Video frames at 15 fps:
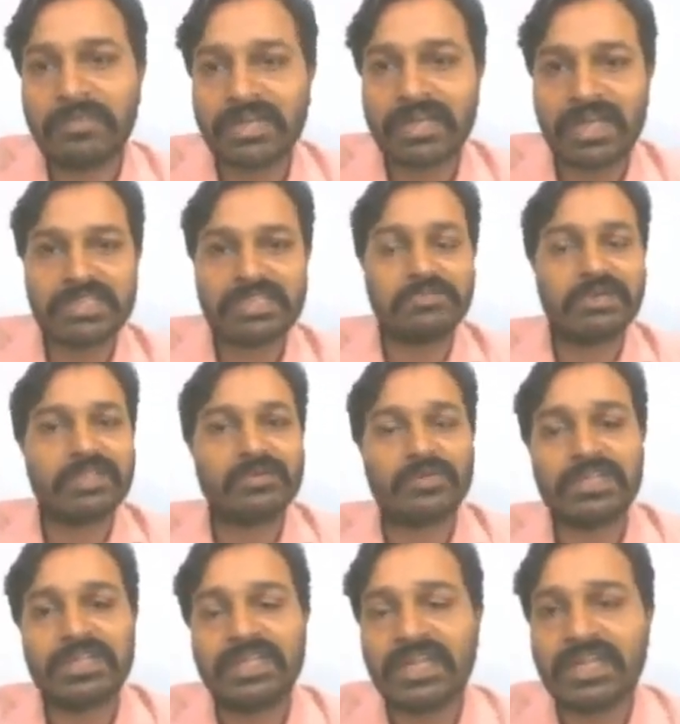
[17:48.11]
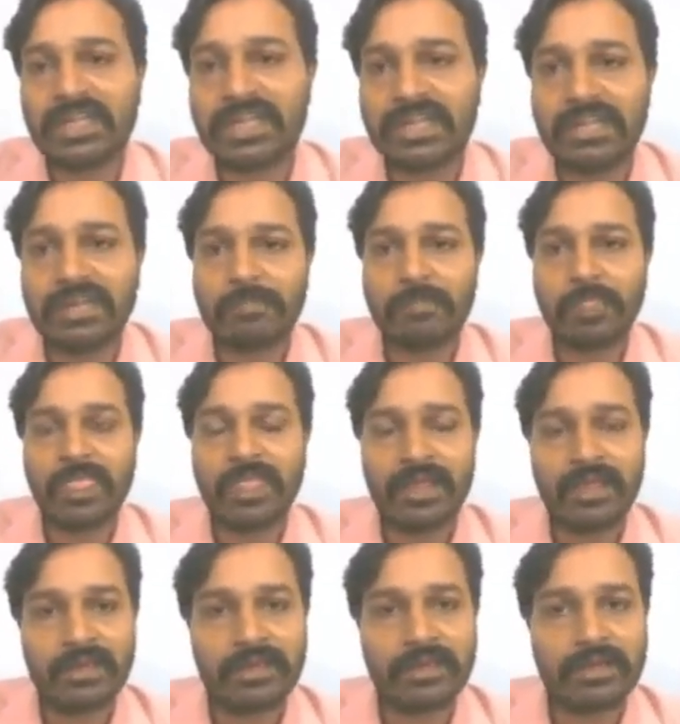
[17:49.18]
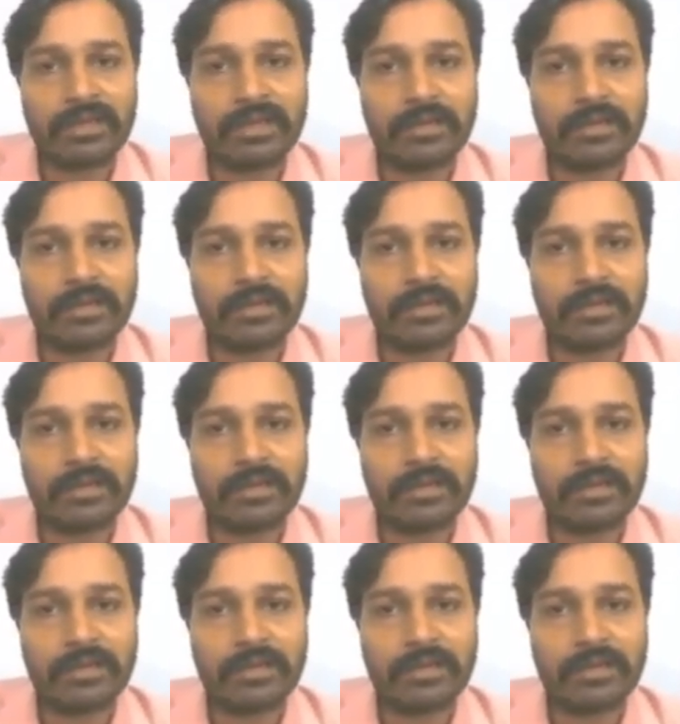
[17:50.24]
मेरी आज ही बात हो रही थी कि आ,